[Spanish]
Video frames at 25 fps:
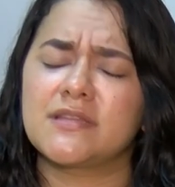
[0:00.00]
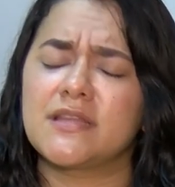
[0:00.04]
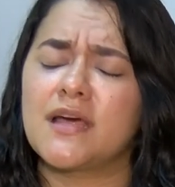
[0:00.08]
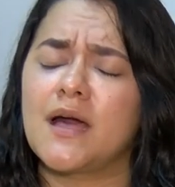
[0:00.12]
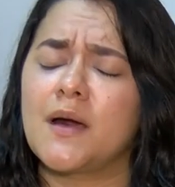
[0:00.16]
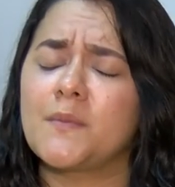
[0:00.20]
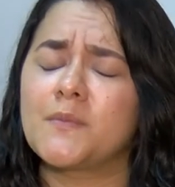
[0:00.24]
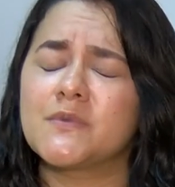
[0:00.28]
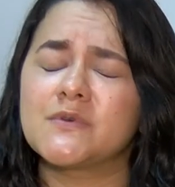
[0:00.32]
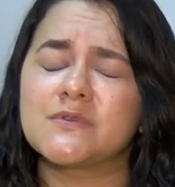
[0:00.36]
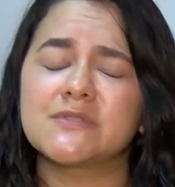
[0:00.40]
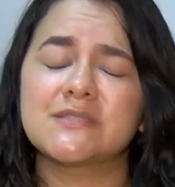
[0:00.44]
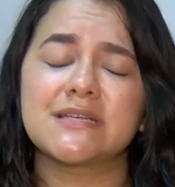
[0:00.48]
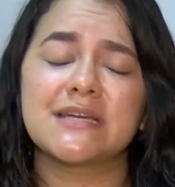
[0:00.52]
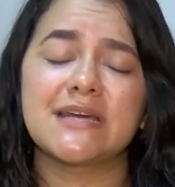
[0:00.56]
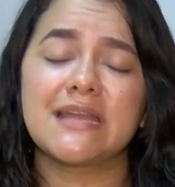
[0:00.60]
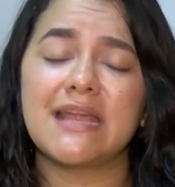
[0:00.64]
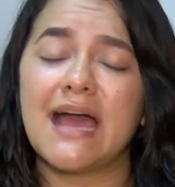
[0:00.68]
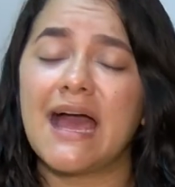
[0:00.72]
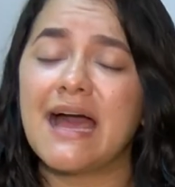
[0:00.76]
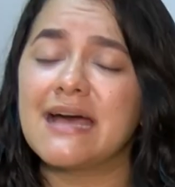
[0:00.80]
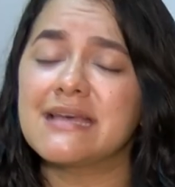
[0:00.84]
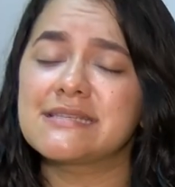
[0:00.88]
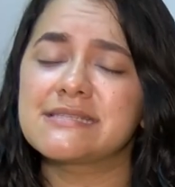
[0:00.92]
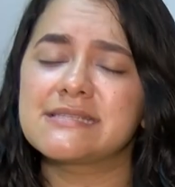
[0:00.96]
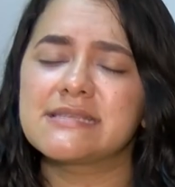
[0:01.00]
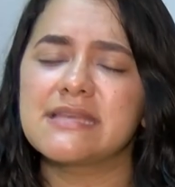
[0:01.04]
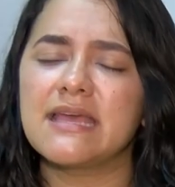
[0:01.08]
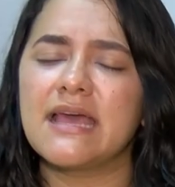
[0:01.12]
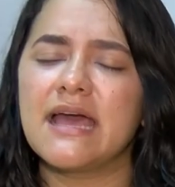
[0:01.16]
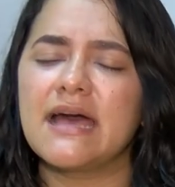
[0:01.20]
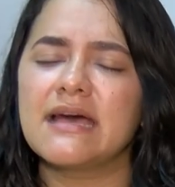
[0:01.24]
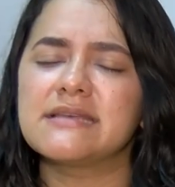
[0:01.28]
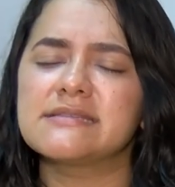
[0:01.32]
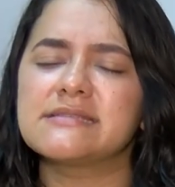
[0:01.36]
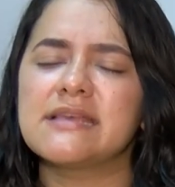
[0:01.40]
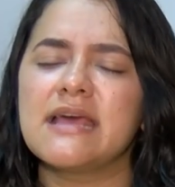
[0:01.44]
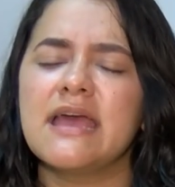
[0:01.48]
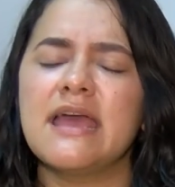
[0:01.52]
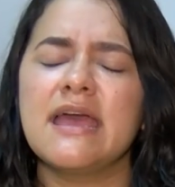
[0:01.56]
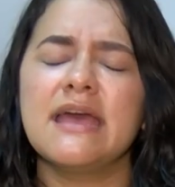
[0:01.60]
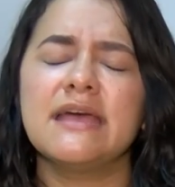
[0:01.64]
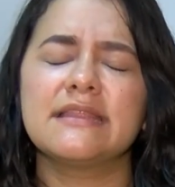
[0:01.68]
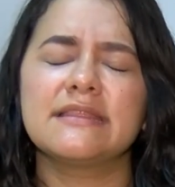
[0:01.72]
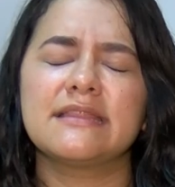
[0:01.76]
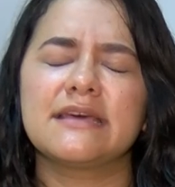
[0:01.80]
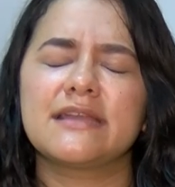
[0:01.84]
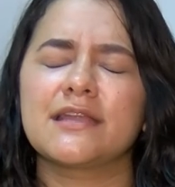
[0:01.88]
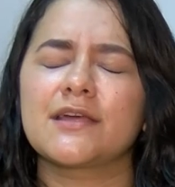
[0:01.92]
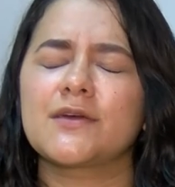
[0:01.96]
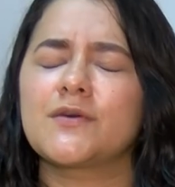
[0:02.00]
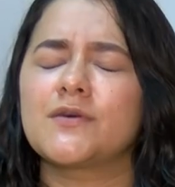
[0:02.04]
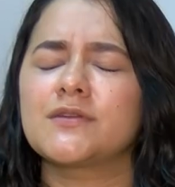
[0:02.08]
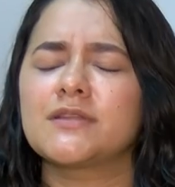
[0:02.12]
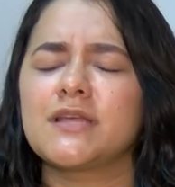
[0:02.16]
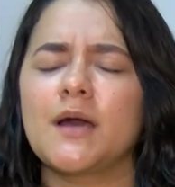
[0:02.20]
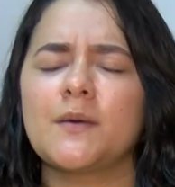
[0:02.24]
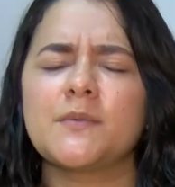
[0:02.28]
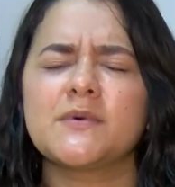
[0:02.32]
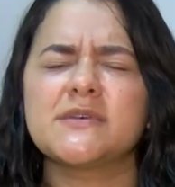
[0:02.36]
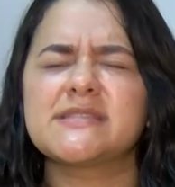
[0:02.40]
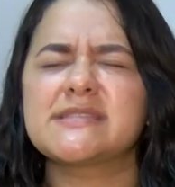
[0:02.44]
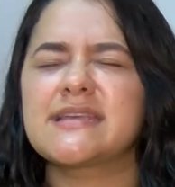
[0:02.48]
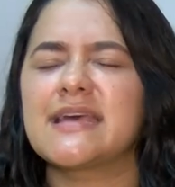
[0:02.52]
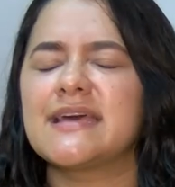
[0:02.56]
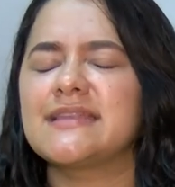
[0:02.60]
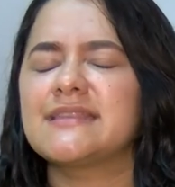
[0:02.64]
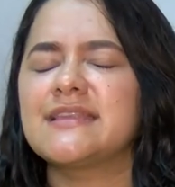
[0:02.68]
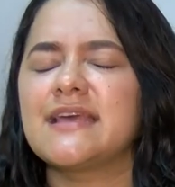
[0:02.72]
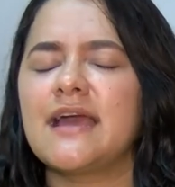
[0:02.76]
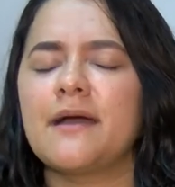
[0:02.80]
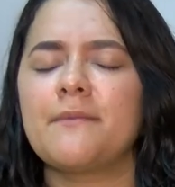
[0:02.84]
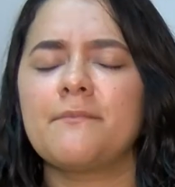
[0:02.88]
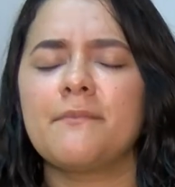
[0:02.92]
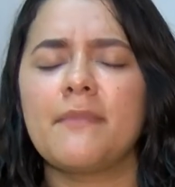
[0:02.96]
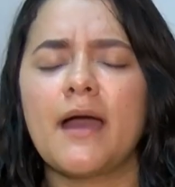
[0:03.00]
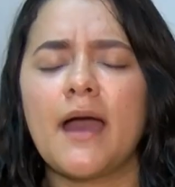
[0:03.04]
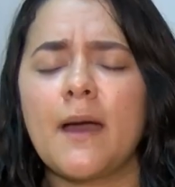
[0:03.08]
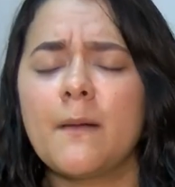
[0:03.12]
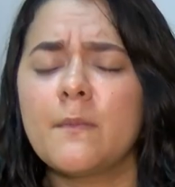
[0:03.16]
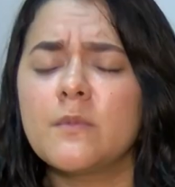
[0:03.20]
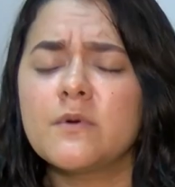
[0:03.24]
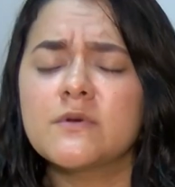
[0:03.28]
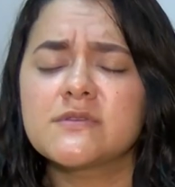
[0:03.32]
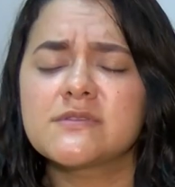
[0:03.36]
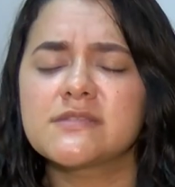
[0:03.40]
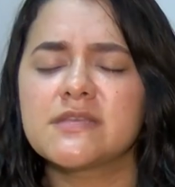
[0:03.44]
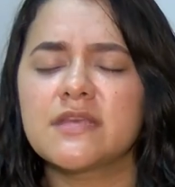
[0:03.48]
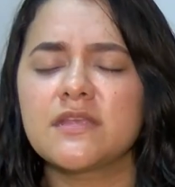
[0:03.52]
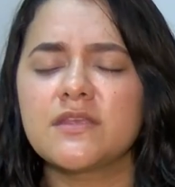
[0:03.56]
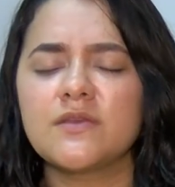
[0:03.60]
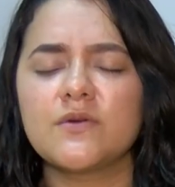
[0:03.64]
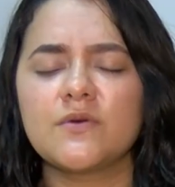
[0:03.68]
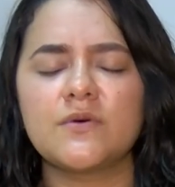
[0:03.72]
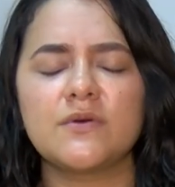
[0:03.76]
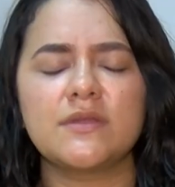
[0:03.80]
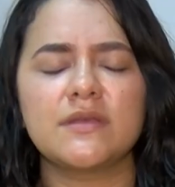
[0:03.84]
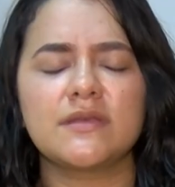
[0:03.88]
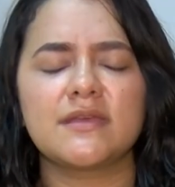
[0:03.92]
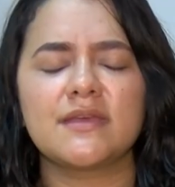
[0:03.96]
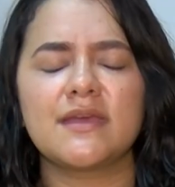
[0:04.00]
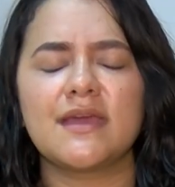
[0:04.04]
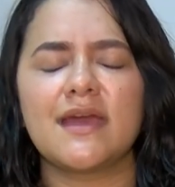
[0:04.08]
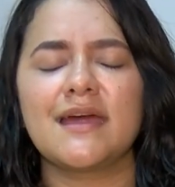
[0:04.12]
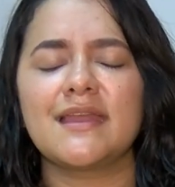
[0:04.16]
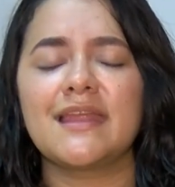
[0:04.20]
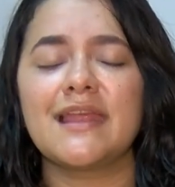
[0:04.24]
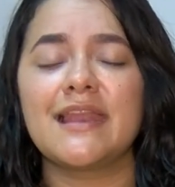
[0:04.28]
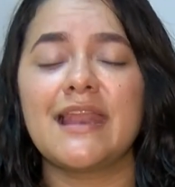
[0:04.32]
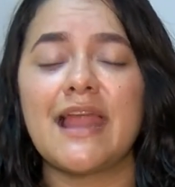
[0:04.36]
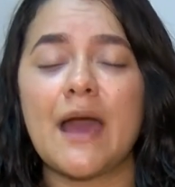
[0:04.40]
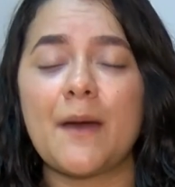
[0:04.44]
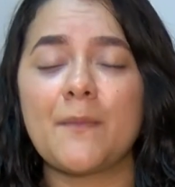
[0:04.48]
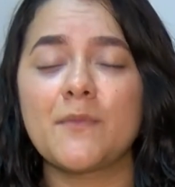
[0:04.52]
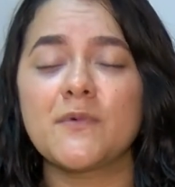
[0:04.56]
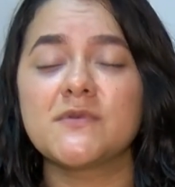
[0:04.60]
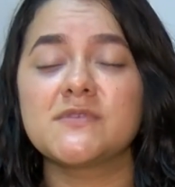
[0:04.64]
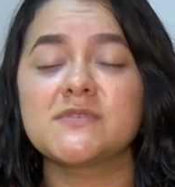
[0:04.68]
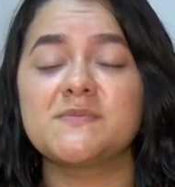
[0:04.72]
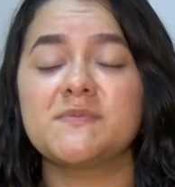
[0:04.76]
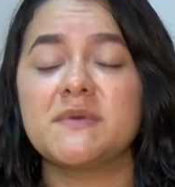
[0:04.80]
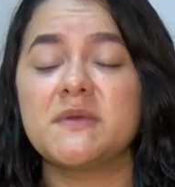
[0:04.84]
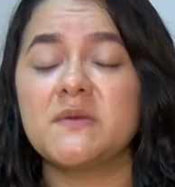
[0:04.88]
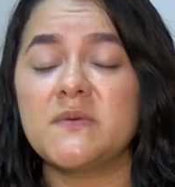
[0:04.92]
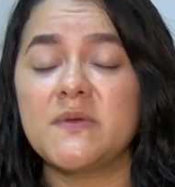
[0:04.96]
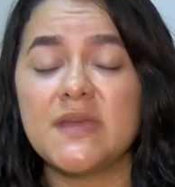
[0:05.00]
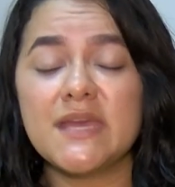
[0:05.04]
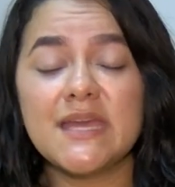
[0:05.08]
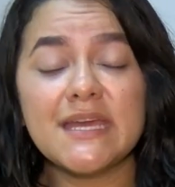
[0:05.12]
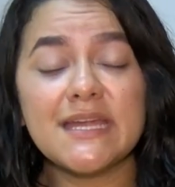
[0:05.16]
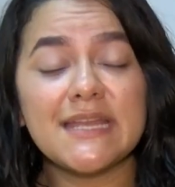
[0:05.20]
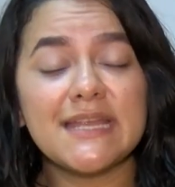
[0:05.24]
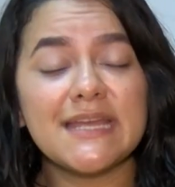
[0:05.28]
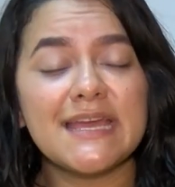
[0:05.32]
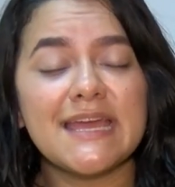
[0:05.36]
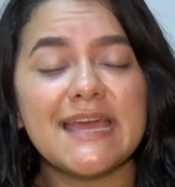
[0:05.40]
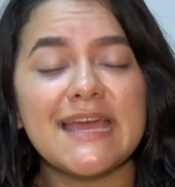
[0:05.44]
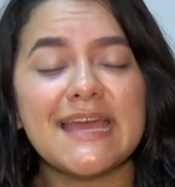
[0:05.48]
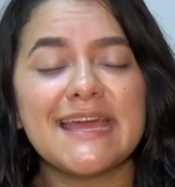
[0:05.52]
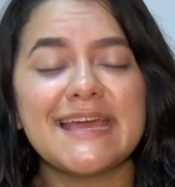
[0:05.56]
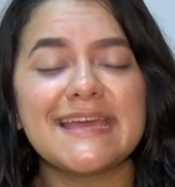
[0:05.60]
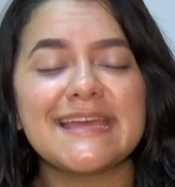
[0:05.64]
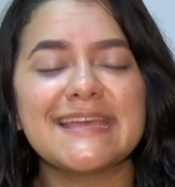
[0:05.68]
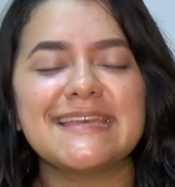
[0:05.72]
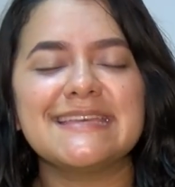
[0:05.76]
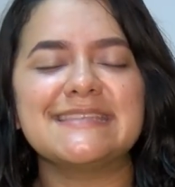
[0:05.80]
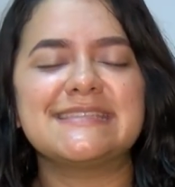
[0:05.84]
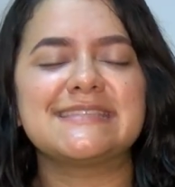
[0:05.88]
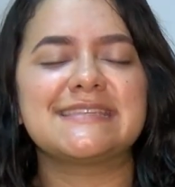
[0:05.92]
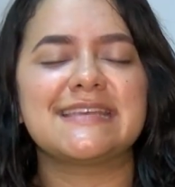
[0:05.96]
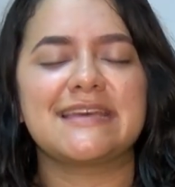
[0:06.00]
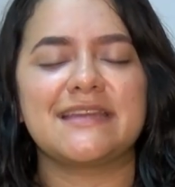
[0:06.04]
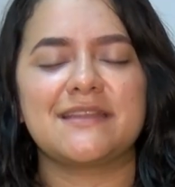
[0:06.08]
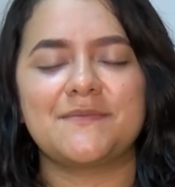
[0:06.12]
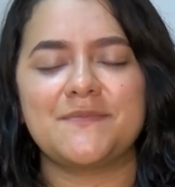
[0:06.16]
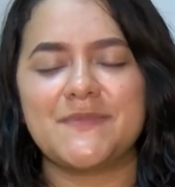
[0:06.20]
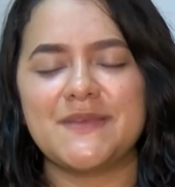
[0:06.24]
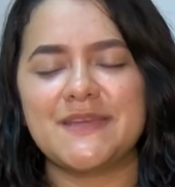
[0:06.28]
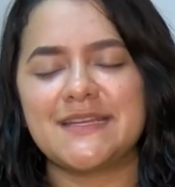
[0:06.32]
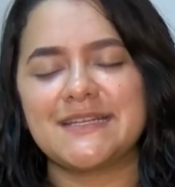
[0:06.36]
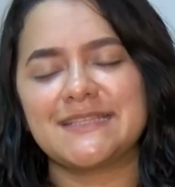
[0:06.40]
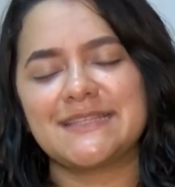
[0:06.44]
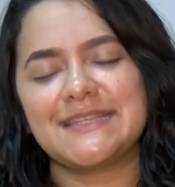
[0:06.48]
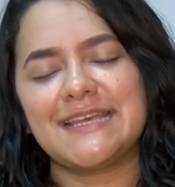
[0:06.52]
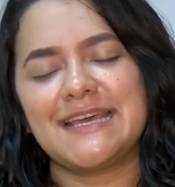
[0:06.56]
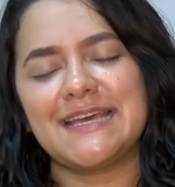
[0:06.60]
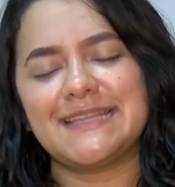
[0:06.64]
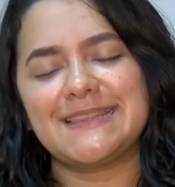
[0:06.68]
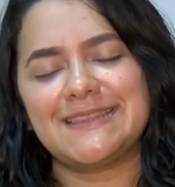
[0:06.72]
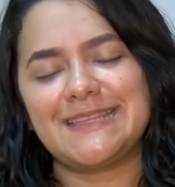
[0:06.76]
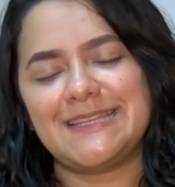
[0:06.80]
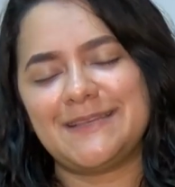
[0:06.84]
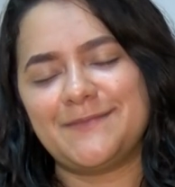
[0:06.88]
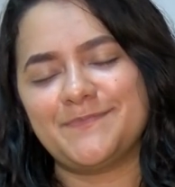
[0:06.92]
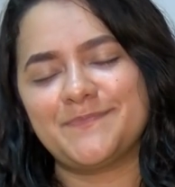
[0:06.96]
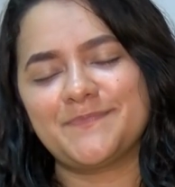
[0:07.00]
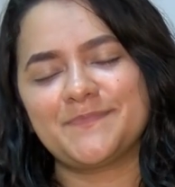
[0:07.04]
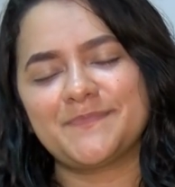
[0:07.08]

Te damos gracias, te recordamos que te amamos, Señor, y que anhelamos vivir y servirte a ti.